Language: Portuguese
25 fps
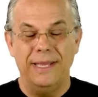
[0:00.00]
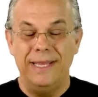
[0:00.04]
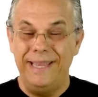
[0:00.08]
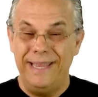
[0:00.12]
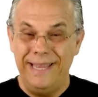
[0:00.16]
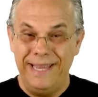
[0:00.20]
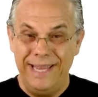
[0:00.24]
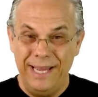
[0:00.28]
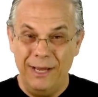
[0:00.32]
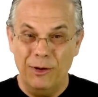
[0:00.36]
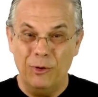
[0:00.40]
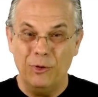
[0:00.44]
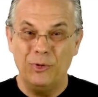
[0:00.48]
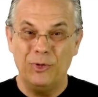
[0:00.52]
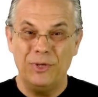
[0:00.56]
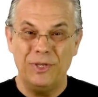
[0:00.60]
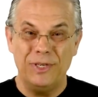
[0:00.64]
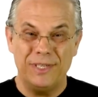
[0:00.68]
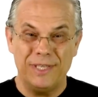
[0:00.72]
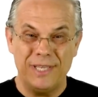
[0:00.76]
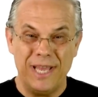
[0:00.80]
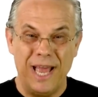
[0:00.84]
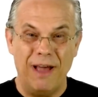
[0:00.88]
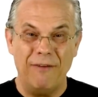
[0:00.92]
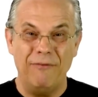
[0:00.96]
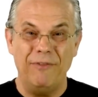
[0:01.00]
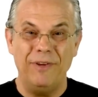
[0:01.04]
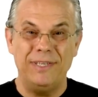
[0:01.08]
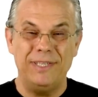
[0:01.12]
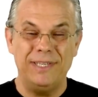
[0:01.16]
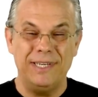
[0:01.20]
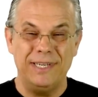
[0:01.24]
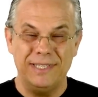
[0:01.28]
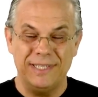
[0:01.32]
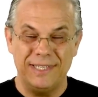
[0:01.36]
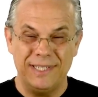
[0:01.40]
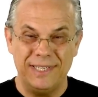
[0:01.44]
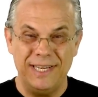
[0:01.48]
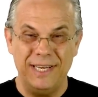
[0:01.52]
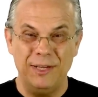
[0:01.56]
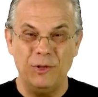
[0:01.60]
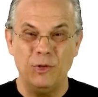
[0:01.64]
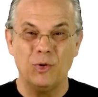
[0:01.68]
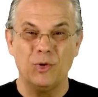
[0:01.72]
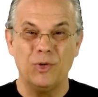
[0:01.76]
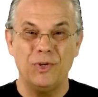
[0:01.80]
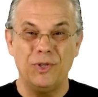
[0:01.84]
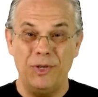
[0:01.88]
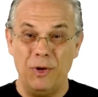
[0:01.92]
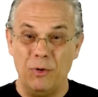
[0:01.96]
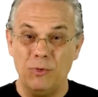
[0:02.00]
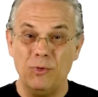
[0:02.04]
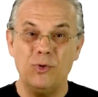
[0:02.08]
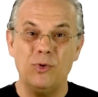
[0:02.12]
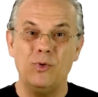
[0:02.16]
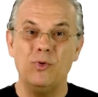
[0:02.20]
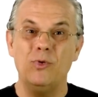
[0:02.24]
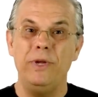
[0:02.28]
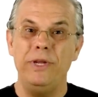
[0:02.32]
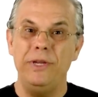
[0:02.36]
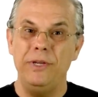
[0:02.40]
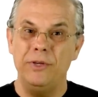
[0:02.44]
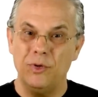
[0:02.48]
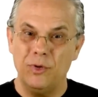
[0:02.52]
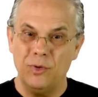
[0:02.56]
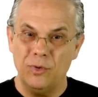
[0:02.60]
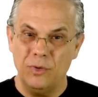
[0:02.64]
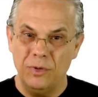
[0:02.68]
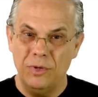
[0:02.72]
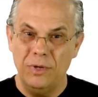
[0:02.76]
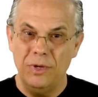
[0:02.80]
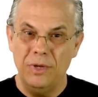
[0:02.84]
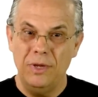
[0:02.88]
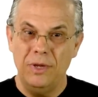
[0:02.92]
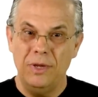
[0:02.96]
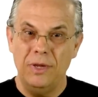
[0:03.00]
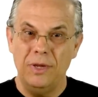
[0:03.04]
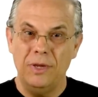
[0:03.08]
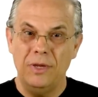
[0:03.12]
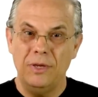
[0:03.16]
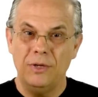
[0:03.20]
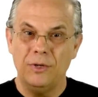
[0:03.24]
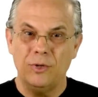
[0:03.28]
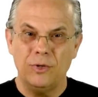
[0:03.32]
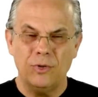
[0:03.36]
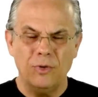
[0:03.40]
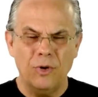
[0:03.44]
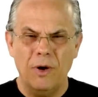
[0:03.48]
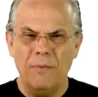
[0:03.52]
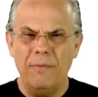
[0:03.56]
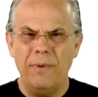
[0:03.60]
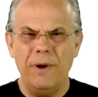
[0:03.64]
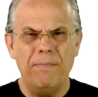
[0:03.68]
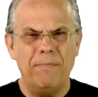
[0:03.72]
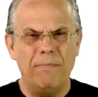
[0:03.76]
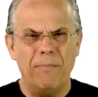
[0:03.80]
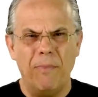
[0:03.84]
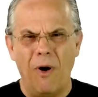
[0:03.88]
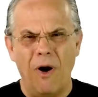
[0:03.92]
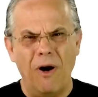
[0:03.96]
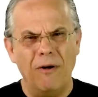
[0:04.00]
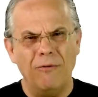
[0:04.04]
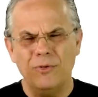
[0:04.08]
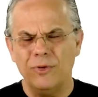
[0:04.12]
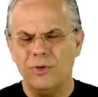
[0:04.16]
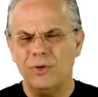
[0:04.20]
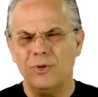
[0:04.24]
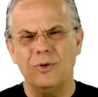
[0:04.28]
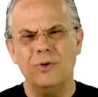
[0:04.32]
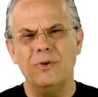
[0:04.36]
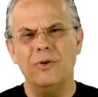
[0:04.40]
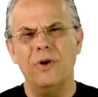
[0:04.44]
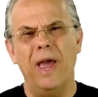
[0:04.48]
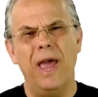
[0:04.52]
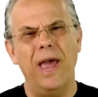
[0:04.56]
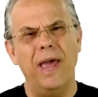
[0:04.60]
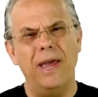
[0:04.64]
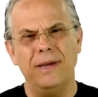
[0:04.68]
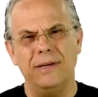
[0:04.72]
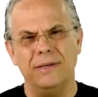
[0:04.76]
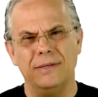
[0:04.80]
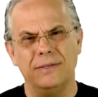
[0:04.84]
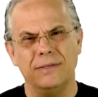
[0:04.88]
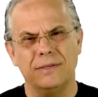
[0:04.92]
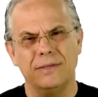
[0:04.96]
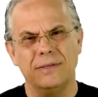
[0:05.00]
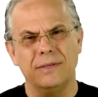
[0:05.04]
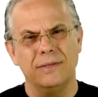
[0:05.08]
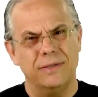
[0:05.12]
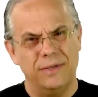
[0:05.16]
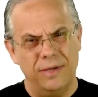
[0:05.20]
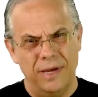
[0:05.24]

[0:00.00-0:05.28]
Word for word: Deus estava exercendo o seu juízo sobre povos cruéis.